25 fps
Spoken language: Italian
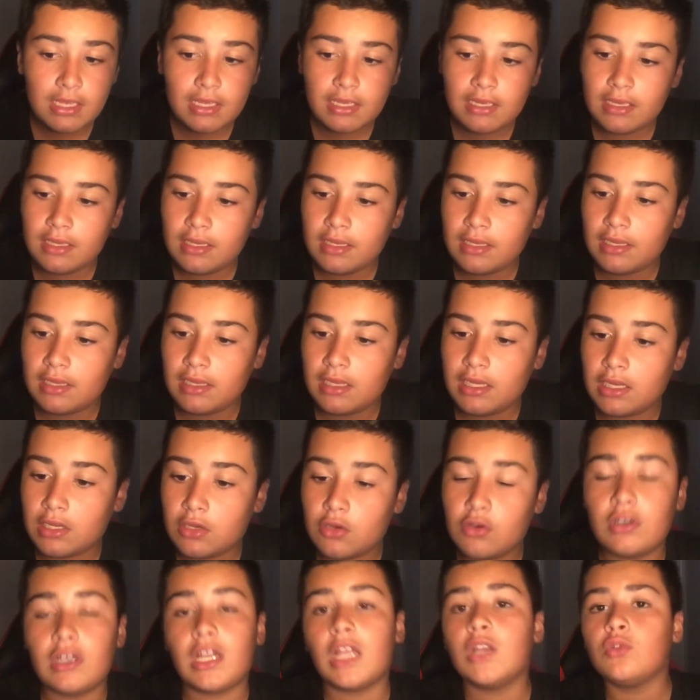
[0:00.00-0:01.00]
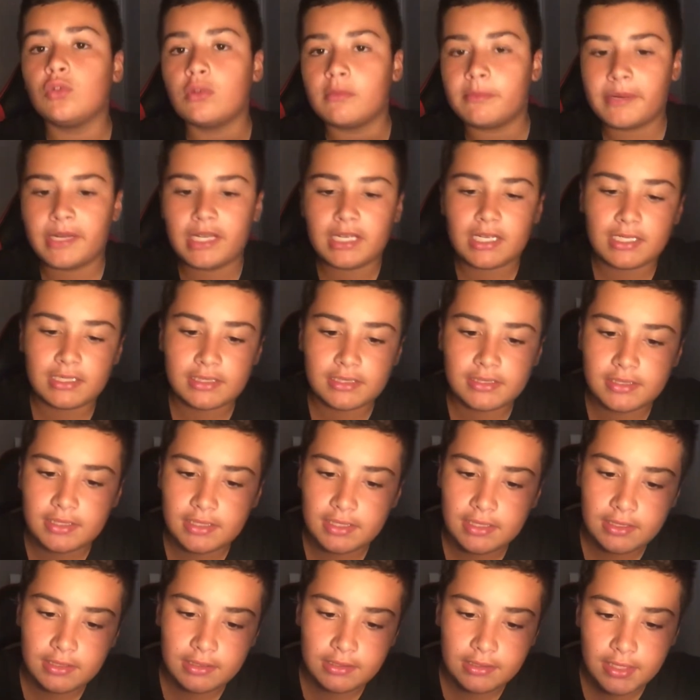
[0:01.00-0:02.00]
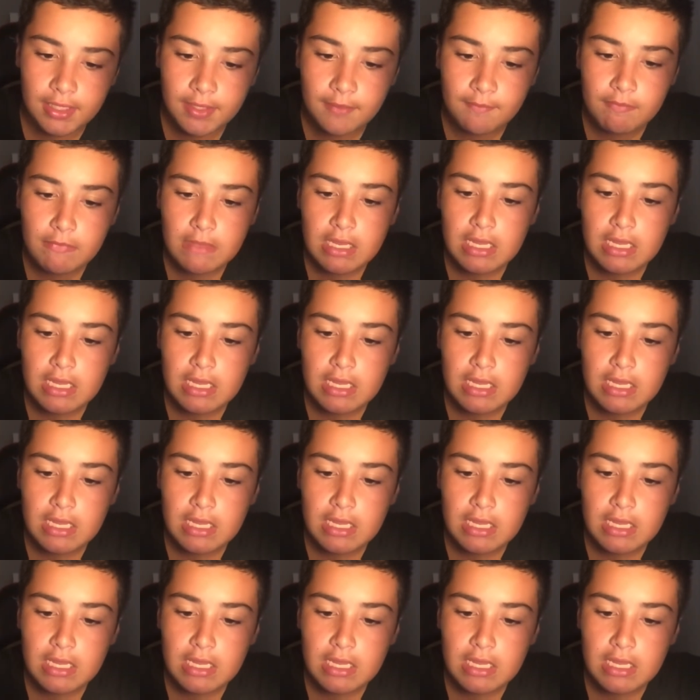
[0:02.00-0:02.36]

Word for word: eh, con la Lupa Castelli.